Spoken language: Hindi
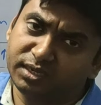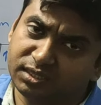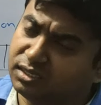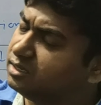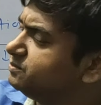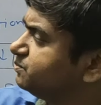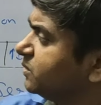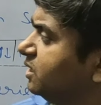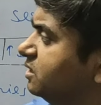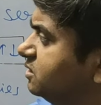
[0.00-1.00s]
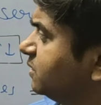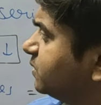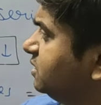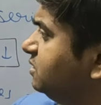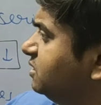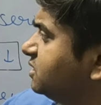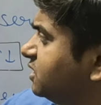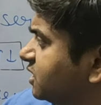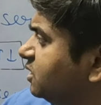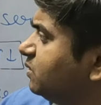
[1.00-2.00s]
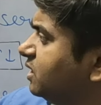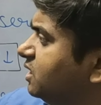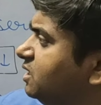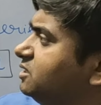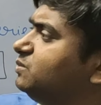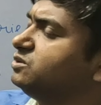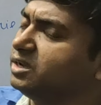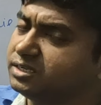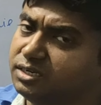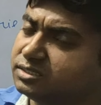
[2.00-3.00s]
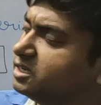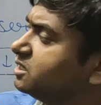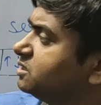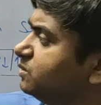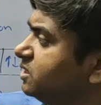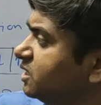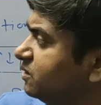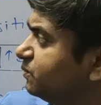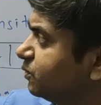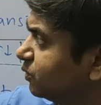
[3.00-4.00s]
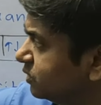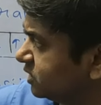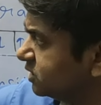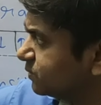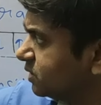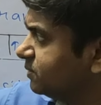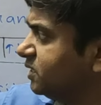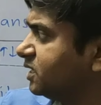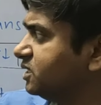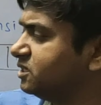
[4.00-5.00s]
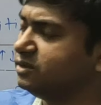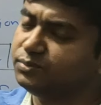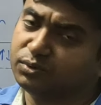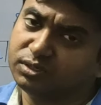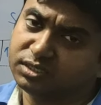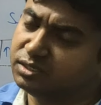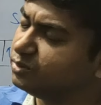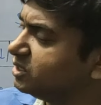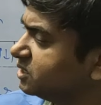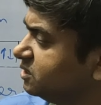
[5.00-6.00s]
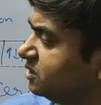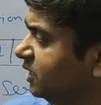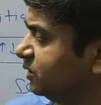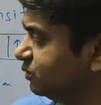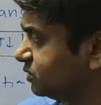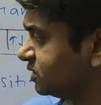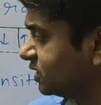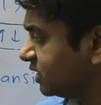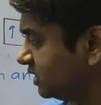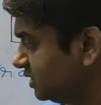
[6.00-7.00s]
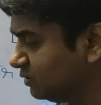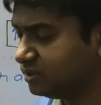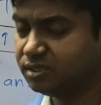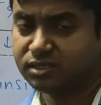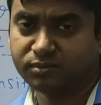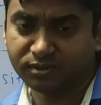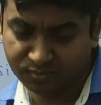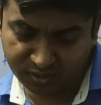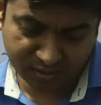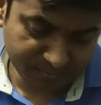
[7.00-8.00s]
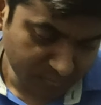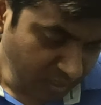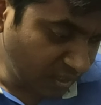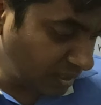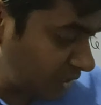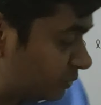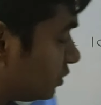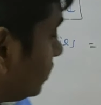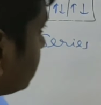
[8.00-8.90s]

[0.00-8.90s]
में जाता है जबकि सेकंड वाला है इसमें जो लास्ट इलेक्ट्रॉन है किस में जाएगा फोर डी सबसेल में जाएगा इसलिए फोर डी सीरीज बोलेंगे उसी तरह अगला ये और ये सब है ठीक है अब जो